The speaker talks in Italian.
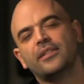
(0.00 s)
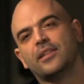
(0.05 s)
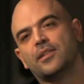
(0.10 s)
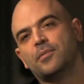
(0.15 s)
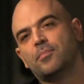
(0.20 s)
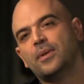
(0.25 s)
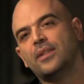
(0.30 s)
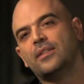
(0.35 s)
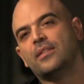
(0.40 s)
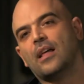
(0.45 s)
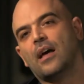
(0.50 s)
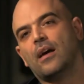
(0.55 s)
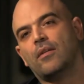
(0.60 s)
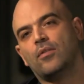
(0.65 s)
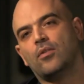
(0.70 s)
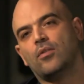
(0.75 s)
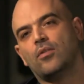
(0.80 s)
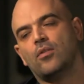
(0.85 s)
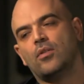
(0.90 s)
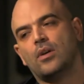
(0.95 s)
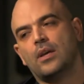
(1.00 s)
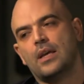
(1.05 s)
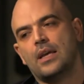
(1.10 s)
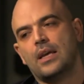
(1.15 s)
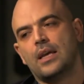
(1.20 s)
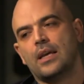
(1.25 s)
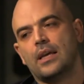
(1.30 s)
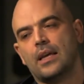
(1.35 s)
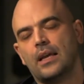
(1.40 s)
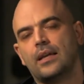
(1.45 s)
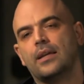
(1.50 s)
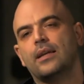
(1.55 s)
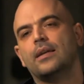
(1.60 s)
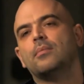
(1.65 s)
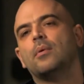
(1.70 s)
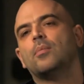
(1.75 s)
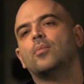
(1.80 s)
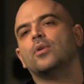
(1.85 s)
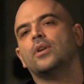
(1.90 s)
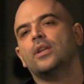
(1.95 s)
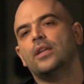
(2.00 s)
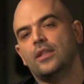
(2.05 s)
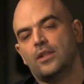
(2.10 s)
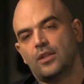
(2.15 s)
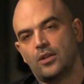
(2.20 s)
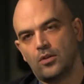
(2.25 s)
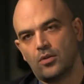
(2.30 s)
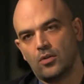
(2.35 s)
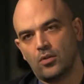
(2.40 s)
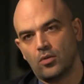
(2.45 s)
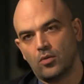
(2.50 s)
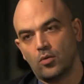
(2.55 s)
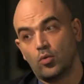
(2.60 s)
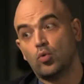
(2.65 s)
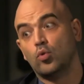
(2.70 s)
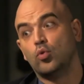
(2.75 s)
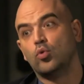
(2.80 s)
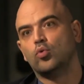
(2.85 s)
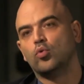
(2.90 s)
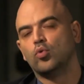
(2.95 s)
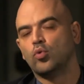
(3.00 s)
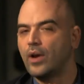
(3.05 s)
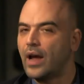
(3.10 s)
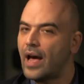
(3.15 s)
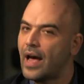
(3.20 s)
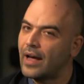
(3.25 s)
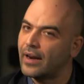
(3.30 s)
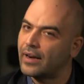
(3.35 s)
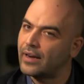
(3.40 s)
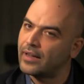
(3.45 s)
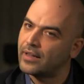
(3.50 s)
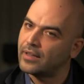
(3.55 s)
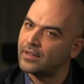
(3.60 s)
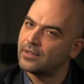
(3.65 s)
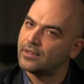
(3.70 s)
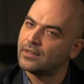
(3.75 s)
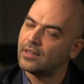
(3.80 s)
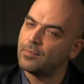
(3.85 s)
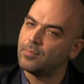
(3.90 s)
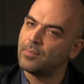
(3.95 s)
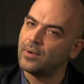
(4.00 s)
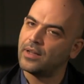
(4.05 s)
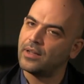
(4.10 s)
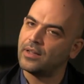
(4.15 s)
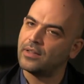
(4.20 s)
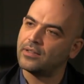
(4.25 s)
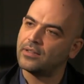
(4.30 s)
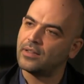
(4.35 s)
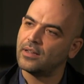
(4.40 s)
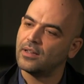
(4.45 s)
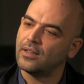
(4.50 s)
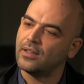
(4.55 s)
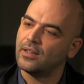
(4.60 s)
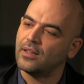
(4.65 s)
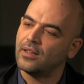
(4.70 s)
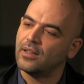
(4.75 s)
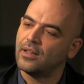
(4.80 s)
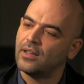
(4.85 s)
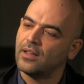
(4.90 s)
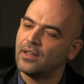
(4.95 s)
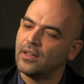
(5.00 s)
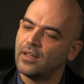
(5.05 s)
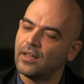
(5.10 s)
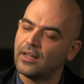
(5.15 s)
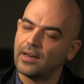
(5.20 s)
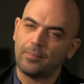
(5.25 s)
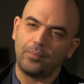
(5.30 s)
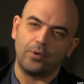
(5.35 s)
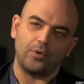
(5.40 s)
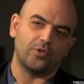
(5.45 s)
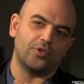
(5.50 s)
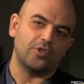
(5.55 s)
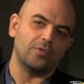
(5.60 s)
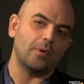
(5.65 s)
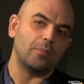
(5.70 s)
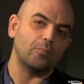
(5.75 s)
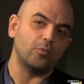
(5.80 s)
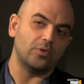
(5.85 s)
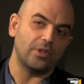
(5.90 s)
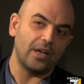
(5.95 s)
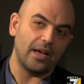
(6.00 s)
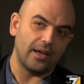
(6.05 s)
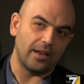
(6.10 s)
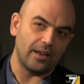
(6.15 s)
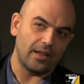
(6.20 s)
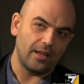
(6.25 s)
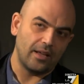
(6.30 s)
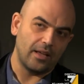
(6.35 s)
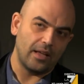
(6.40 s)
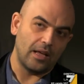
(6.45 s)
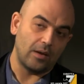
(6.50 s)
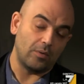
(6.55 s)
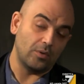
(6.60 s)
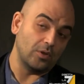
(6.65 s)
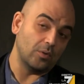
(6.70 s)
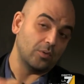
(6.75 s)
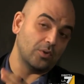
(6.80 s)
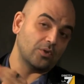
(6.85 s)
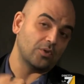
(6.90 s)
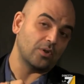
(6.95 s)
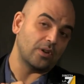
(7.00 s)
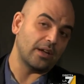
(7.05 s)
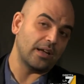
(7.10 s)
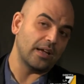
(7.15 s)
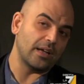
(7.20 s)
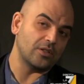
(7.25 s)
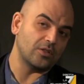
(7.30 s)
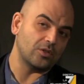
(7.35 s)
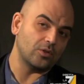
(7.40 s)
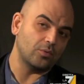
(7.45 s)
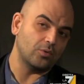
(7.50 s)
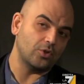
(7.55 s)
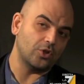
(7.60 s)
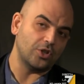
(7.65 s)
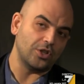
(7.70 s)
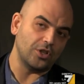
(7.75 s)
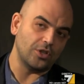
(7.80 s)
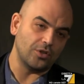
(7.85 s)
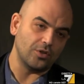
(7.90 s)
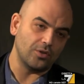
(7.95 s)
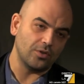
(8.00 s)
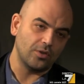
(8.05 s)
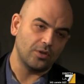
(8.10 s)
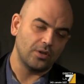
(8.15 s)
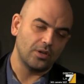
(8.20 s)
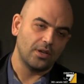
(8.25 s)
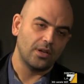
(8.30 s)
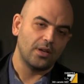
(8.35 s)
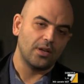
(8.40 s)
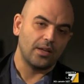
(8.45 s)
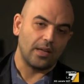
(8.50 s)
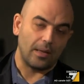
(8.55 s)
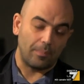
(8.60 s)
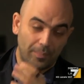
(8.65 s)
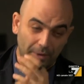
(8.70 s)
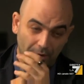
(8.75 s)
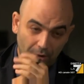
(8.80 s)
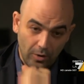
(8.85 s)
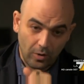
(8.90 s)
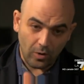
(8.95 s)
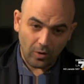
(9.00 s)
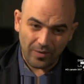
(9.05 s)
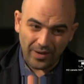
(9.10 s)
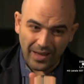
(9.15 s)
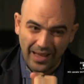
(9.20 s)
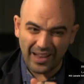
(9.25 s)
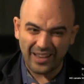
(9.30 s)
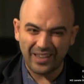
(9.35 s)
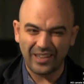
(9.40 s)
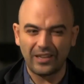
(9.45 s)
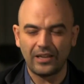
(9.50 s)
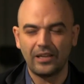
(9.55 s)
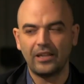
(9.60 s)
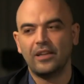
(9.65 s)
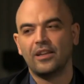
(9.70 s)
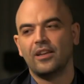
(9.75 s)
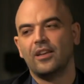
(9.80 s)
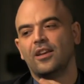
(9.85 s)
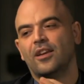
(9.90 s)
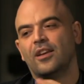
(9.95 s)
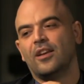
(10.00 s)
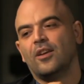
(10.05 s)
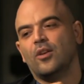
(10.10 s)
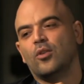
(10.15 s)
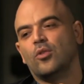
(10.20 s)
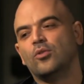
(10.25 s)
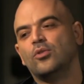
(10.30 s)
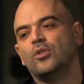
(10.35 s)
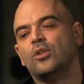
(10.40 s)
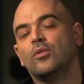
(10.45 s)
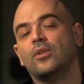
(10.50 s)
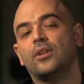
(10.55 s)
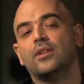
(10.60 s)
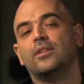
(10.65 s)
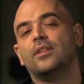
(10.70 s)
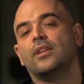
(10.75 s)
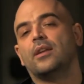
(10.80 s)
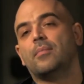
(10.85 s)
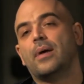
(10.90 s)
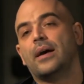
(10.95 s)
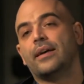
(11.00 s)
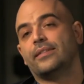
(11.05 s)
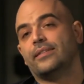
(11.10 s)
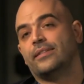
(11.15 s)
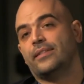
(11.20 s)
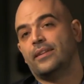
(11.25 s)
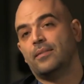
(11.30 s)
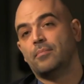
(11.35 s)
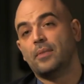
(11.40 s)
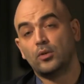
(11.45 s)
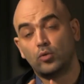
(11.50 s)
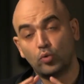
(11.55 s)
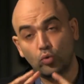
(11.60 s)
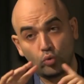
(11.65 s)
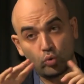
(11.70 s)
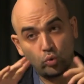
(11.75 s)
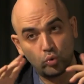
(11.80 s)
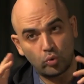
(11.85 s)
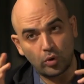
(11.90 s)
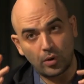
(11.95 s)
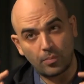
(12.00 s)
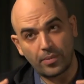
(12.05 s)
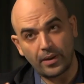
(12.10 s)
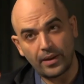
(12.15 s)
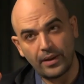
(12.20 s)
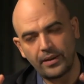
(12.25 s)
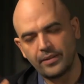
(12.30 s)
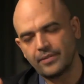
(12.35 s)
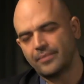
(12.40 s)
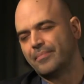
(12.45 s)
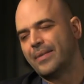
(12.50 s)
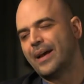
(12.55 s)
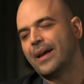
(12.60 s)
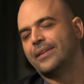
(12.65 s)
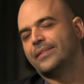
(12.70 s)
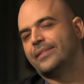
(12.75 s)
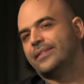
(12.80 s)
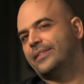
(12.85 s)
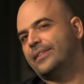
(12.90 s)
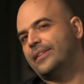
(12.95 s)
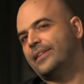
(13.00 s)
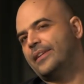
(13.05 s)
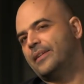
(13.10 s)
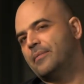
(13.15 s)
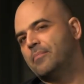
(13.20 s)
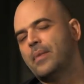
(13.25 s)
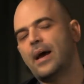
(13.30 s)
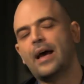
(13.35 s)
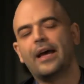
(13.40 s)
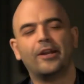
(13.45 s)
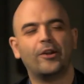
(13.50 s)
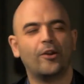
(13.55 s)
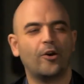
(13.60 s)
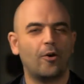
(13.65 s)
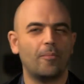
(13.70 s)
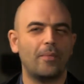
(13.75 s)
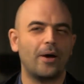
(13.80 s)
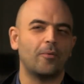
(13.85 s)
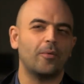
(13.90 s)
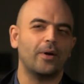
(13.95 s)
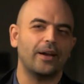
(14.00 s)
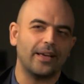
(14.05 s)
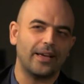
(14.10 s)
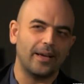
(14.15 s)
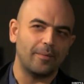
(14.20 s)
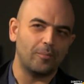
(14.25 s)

si aspettavano che il clima politico, culturale del paese era prossimo a mutare e quindi questo ragazzo ucciso che per nove anni continuano a dire ma sì, ma tutto il paese, ma sì, ma no, ma quale